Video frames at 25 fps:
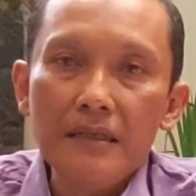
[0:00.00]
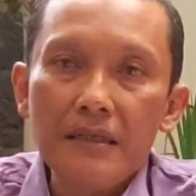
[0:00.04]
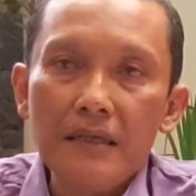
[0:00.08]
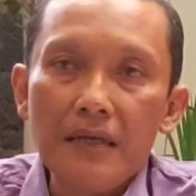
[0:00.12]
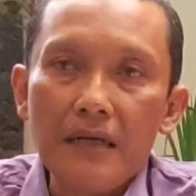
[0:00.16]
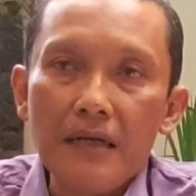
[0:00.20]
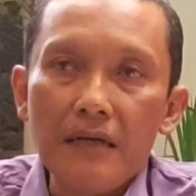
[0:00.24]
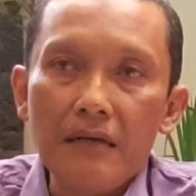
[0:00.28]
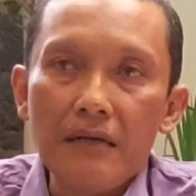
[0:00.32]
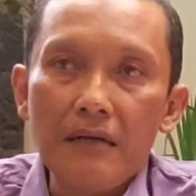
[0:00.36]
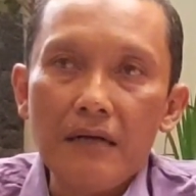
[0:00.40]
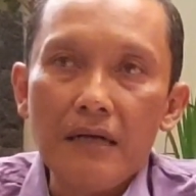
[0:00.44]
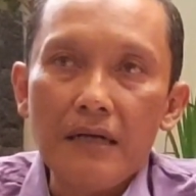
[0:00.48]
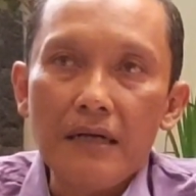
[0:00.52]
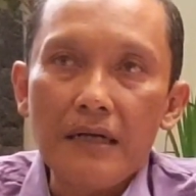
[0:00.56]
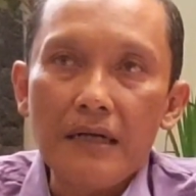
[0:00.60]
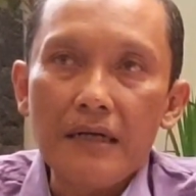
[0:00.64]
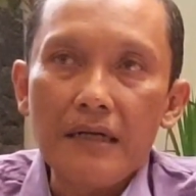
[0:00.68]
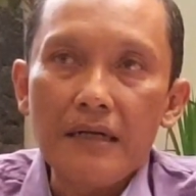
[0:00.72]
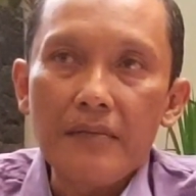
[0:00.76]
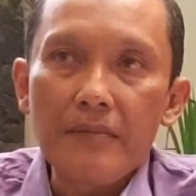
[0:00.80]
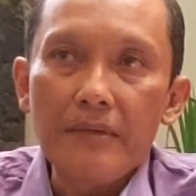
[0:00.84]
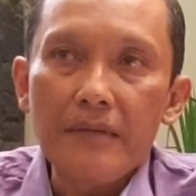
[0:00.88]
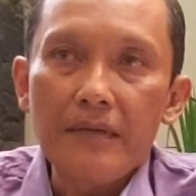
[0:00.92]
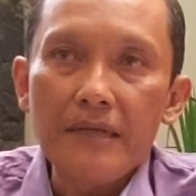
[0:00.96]
Kalau
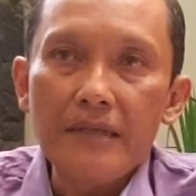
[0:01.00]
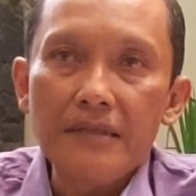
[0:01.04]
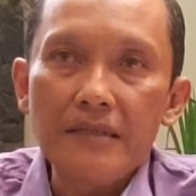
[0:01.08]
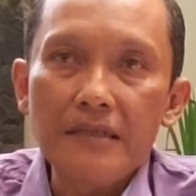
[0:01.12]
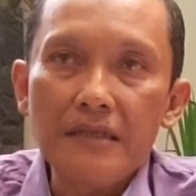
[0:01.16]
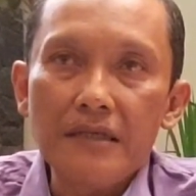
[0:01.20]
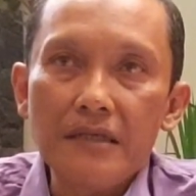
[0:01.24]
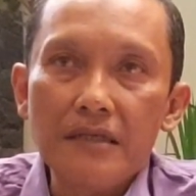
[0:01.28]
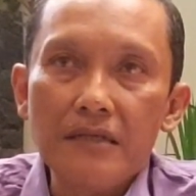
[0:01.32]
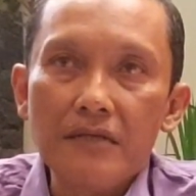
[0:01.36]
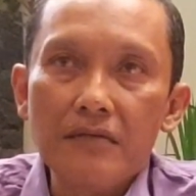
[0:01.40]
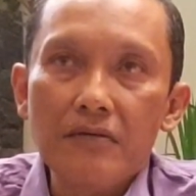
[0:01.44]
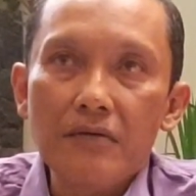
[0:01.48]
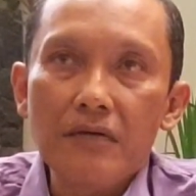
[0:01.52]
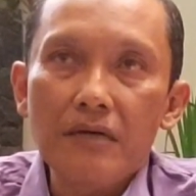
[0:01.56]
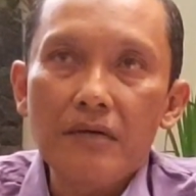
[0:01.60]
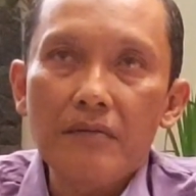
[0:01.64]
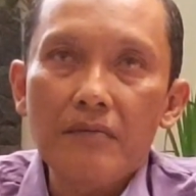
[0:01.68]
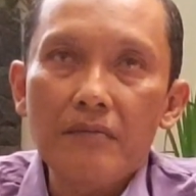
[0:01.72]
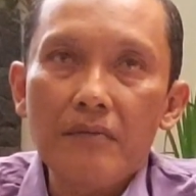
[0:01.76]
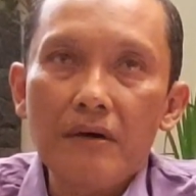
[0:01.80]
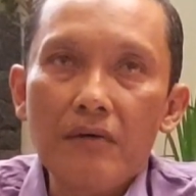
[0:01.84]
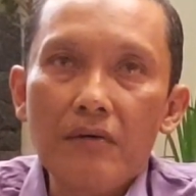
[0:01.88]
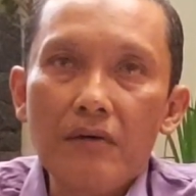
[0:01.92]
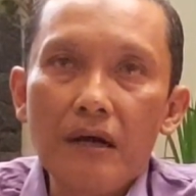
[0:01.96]
anak-anak pelajar itu kan
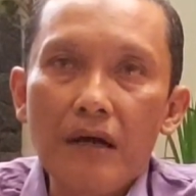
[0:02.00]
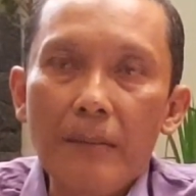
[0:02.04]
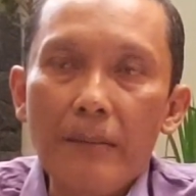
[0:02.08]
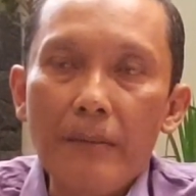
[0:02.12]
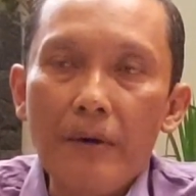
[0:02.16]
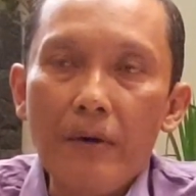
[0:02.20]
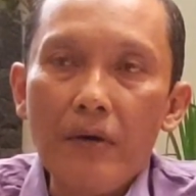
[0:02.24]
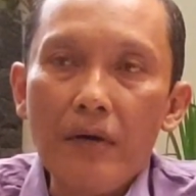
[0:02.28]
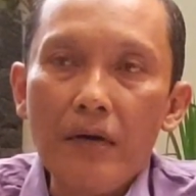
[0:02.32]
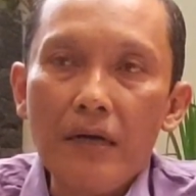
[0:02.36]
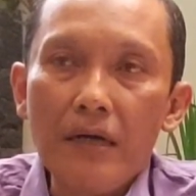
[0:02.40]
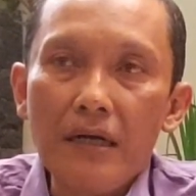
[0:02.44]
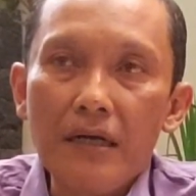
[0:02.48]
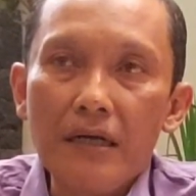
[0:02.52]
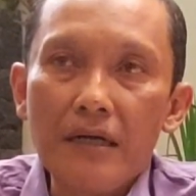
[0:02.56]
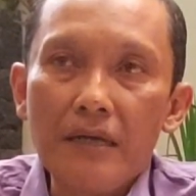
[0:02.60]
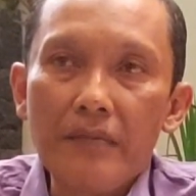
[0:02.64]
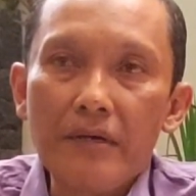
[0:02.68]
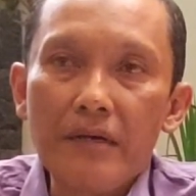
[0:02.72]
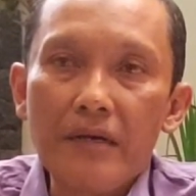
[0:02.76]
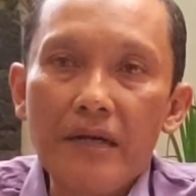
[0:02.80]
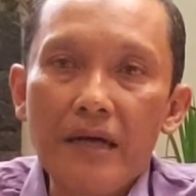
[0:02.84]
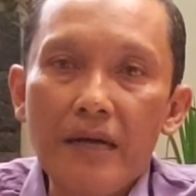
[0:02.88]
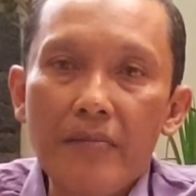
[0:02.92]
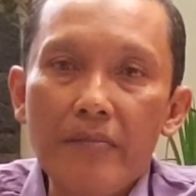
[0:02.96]
mau nggak mau kan ada
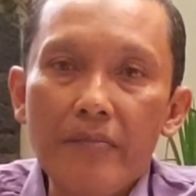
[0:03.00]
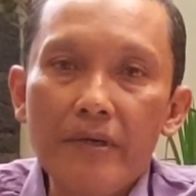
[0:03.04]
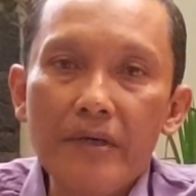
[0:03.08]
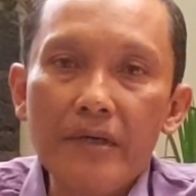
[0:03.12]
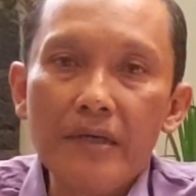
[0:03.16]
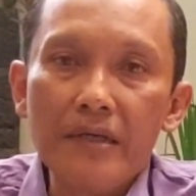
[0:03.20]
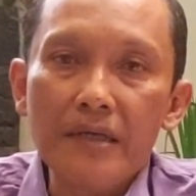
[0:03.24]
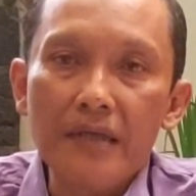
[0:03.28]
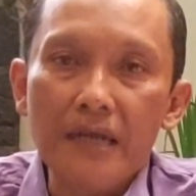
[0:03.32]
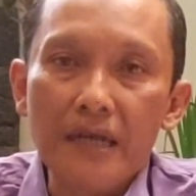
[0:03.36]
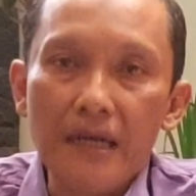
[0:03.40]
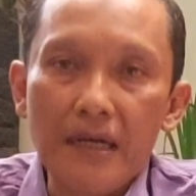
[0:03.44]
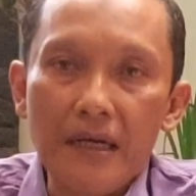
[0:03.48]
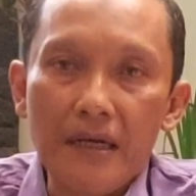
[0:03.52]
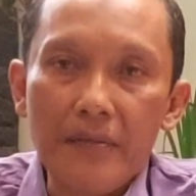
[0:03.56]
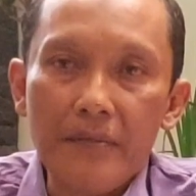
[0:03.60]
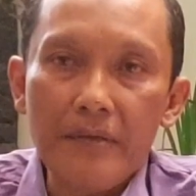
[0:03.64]
pendampingnya.